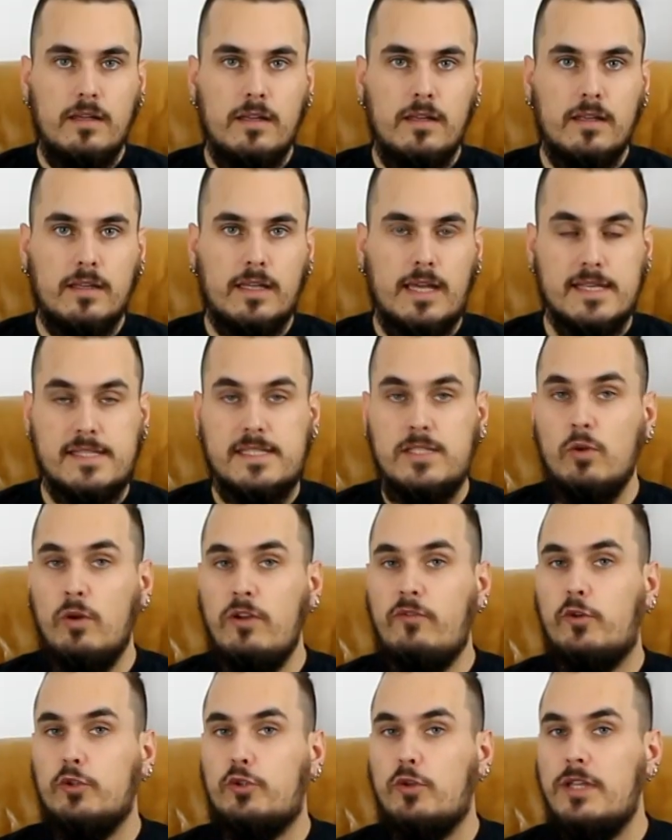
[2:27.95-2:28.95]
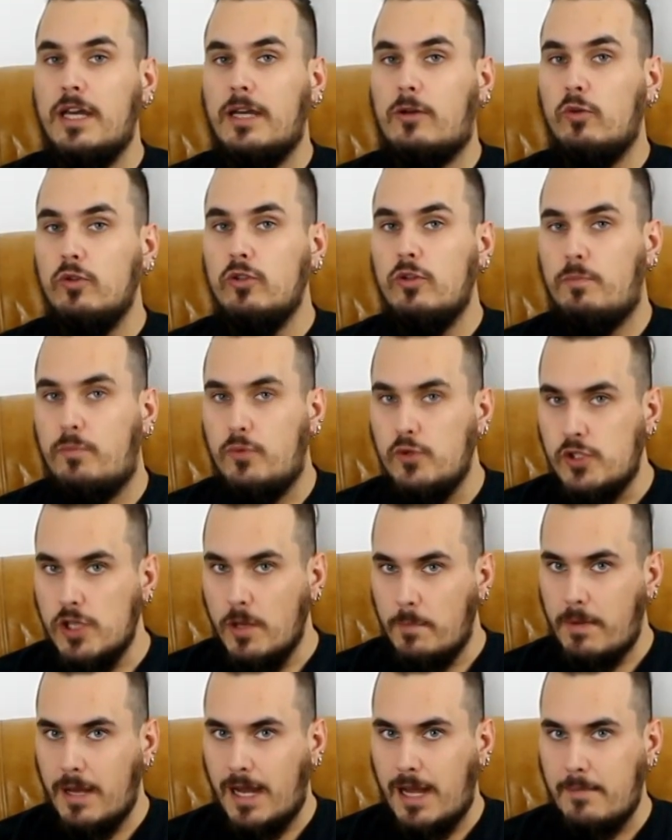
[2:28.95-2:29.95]
Car sinon, il faut tenir compte de plusieurs
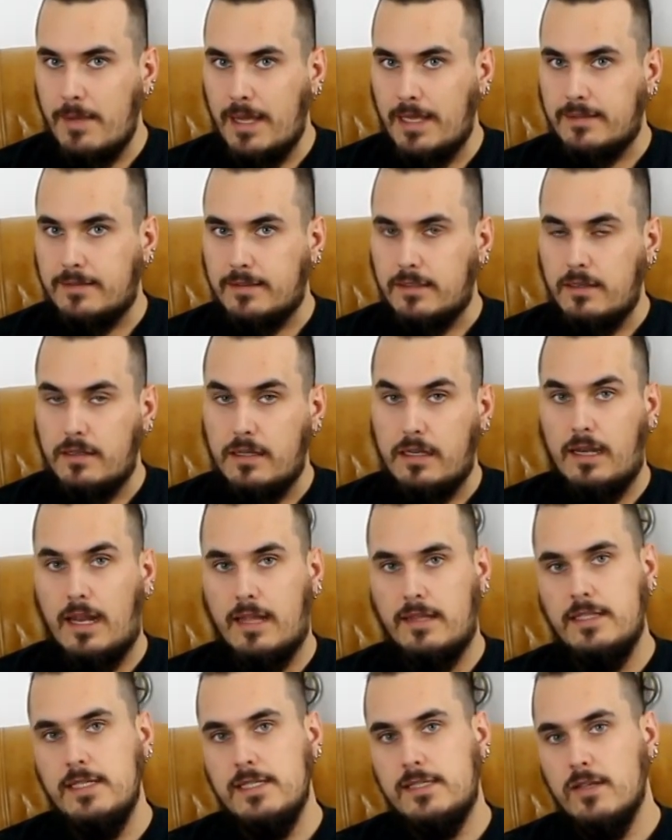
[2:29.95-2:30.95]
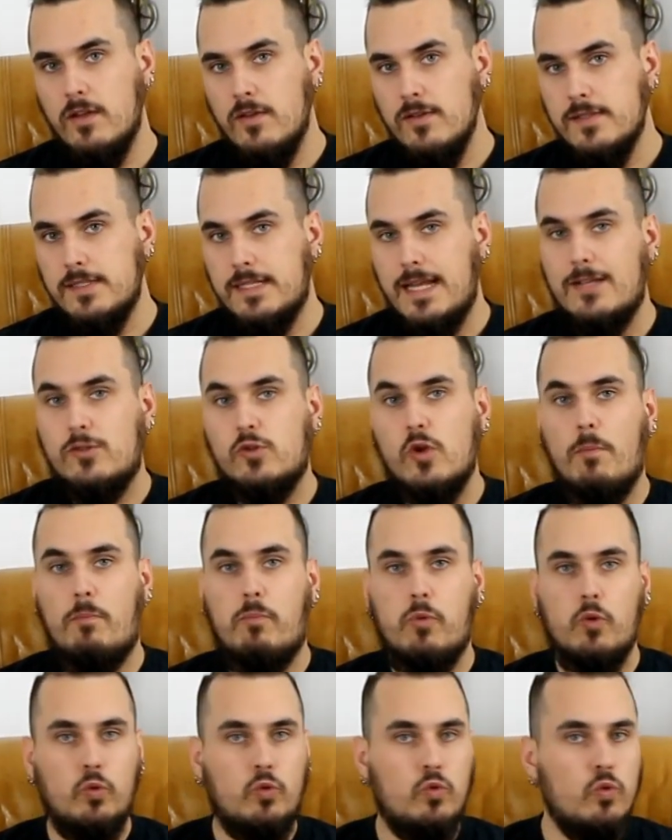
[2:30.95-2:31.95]
paramètres. La distance, qu'elle soit
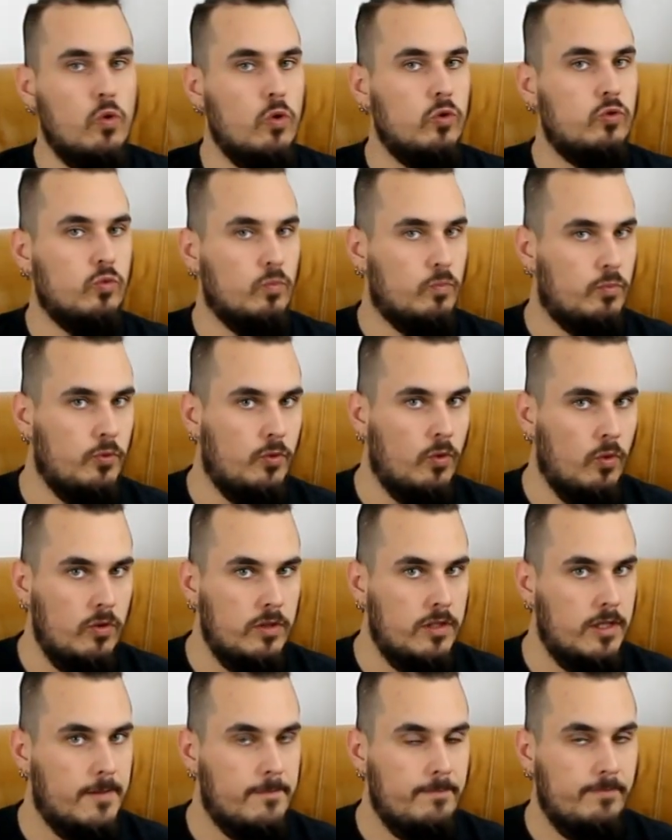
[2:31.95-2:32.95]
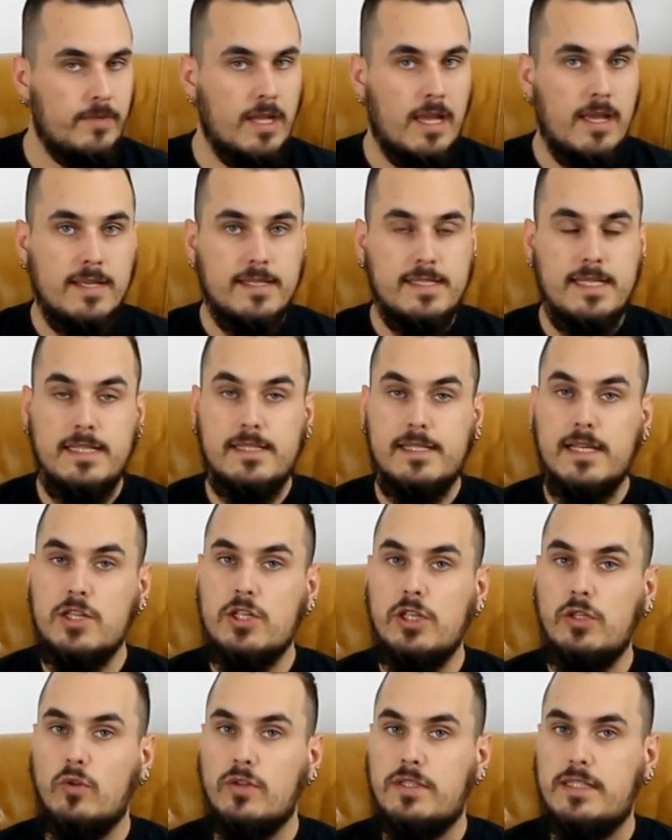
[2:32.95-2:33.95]
plus courte ou plus longue. S'il
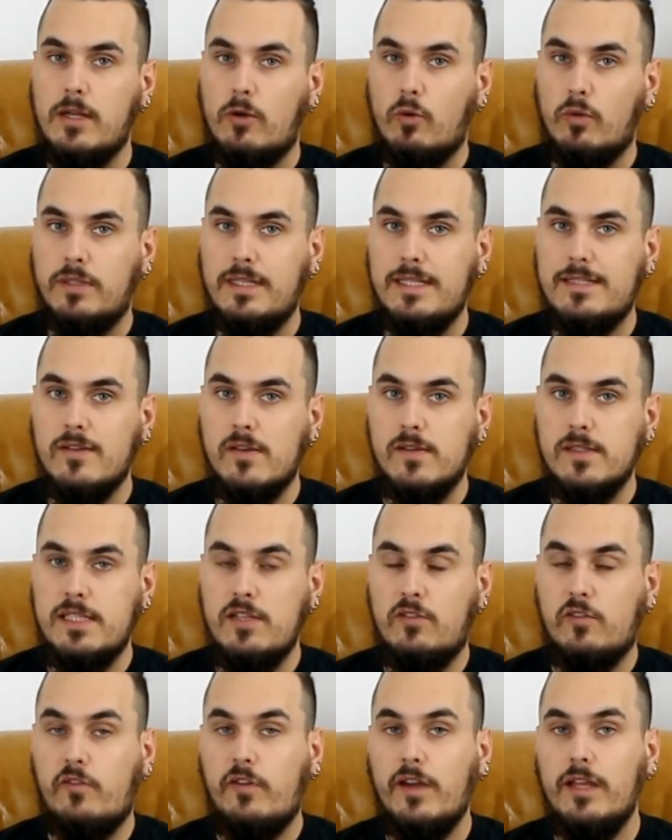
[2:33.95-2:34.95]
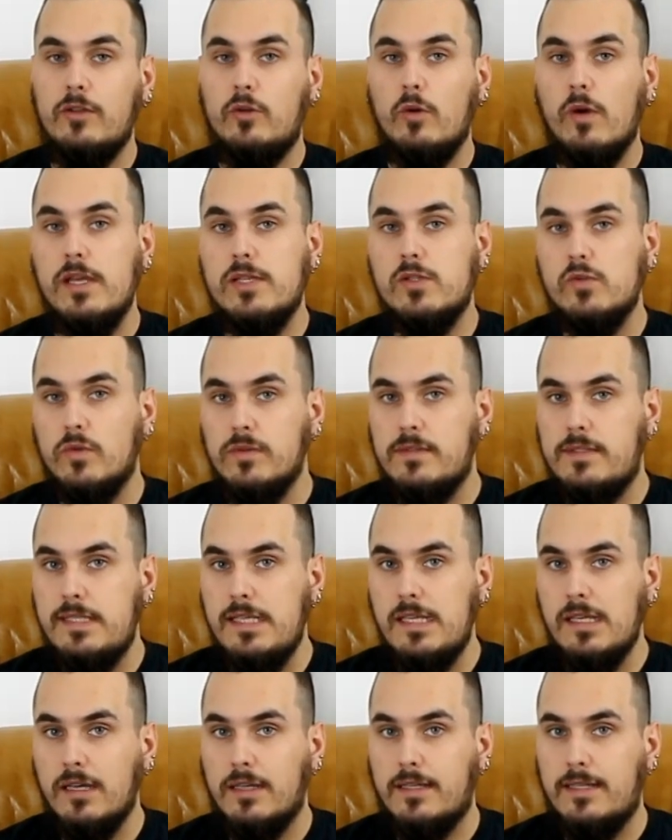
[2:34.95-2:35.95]
s'agit de tir longue distance, il faut faire une correction de
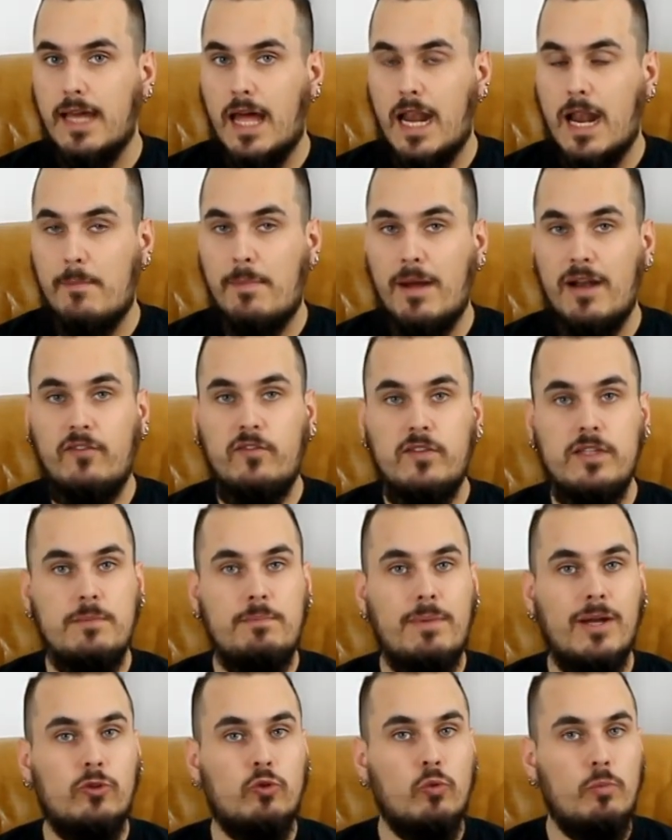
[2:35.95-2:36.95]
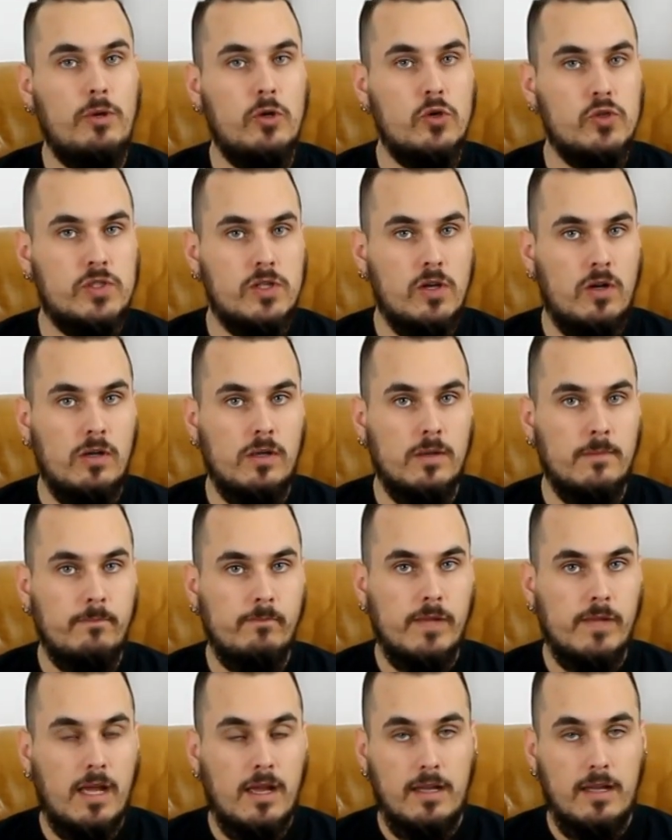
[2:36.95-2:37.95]
tir, car la balle finit par tomber au sol.
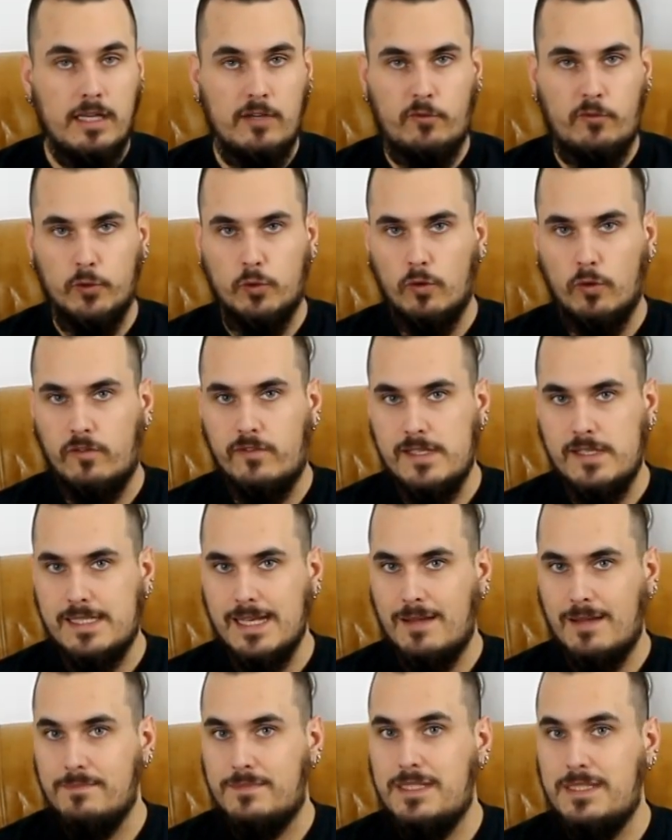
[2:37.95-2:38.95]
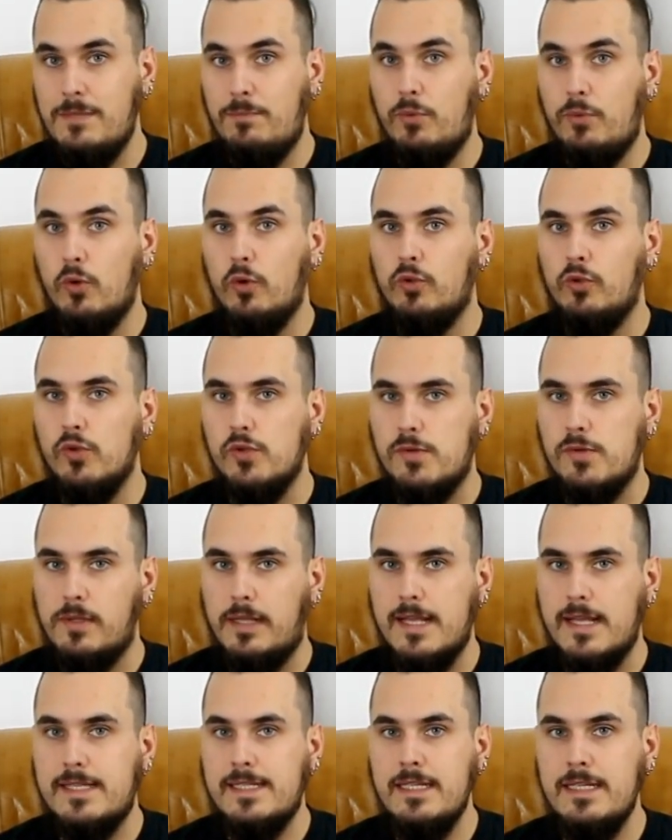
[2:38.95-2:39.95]
Il faut donc viser un petit peu au-dessus de
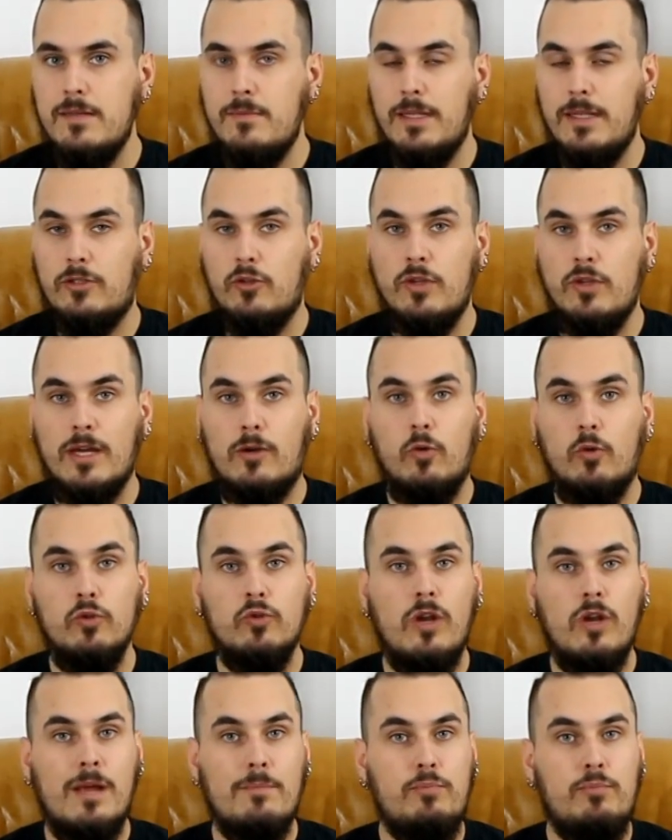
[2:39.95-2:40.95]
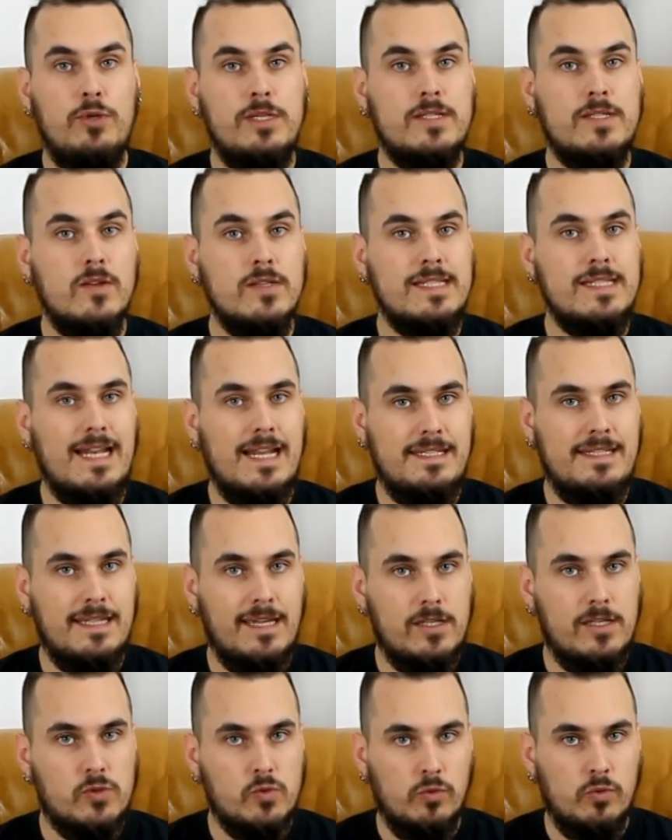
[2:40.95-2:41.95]
la cible et tenir compte de la puissance et la
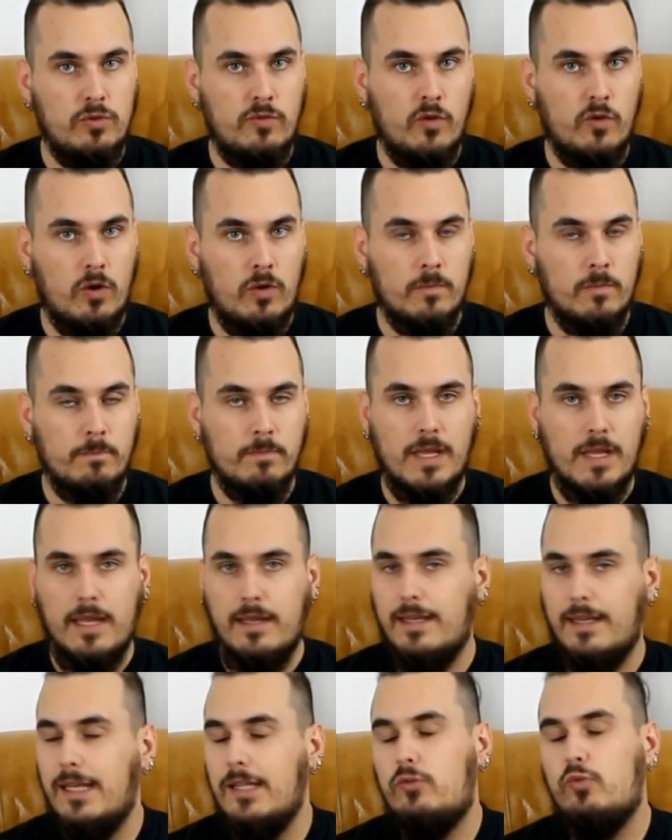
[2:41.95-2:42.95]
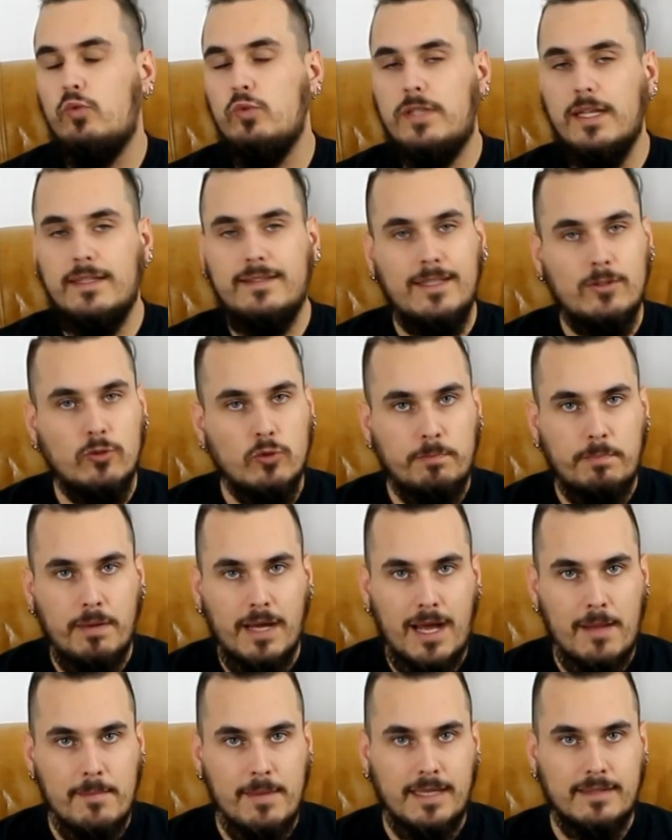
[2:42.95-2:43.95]
direction du vent et tout un tas d'autres
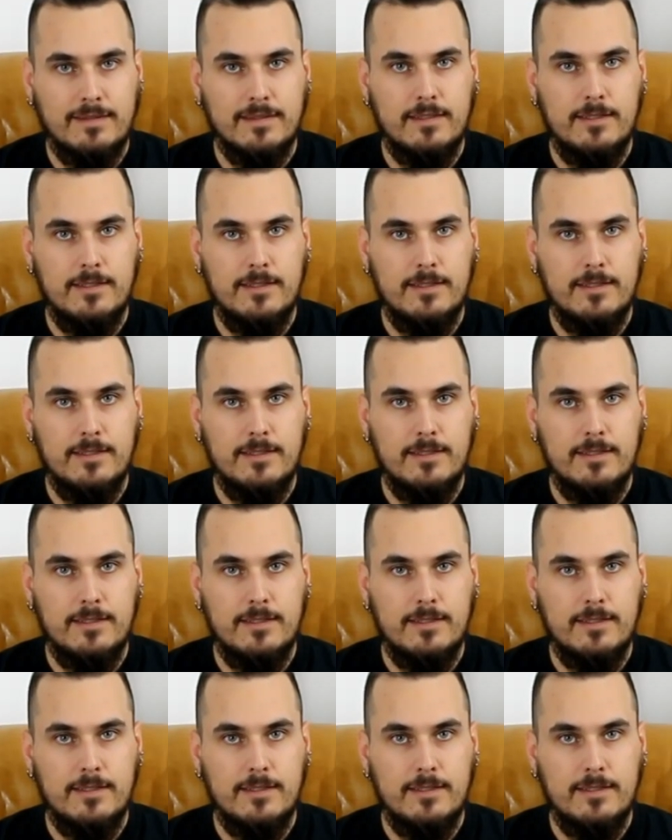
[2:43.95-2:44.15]
paramètres.